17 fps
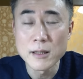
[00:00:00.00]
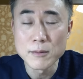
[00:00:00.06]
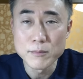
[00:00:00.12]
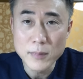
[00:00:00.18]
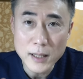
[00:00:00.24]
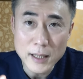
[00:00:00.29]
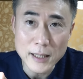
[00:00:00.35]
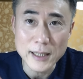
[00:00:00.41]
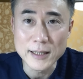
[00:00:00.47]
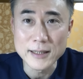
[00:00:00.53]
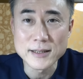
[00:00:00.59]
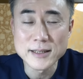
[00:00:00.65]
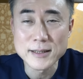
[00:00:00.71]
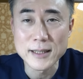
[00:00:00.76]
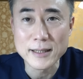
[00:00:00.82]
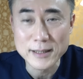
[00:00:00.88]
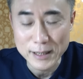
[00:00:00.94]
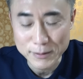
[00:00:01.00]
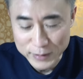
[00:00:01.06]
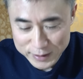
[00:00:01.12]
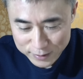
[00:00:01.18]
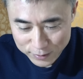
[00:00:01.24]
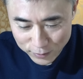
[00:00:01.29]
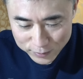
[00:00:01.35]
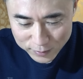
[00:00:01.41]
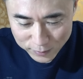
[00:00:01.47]
まあ使ってま
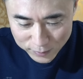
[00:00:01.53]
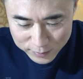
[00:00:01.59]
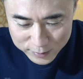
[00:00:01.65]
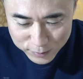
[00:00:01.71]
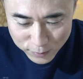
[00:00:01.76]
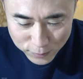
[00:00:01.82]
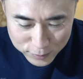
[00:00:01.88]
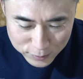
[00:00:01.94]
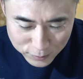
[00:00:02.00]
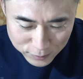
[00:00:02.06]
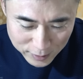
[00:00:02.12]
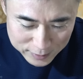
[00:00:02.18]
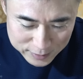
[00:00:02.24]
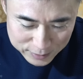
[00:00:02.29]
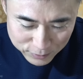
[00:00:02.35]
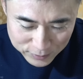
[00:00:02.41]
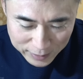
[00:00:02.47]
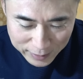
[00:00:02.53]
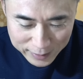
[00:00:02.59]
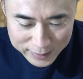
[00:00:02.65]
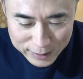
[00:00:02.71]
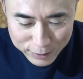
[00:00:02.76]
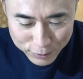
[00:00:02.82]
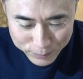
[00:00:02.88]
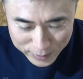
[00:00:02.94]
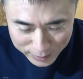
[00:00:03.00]
すよとそういう人たちの
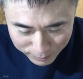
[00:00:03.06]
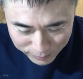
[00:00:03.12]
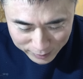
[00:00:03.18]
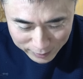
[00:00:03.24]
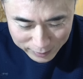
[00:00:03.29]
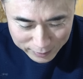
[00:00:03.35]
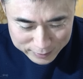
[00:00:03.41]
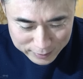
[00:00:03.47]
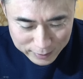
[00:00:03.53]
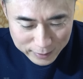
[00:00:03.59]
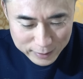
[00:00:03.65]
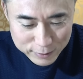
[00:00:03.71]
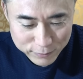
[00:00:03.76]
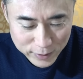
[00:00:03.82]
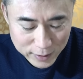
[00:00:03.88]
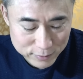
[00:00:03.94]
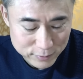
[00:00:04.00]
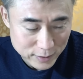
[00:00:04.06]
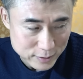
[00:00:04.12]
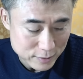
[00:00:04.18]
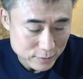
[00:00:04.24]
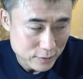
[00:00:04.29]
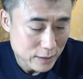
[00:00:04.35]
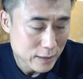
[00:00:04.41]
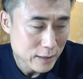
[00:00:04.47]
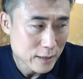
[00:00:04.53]
体を見れば明らかにわかるで
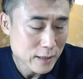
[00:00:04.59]
す。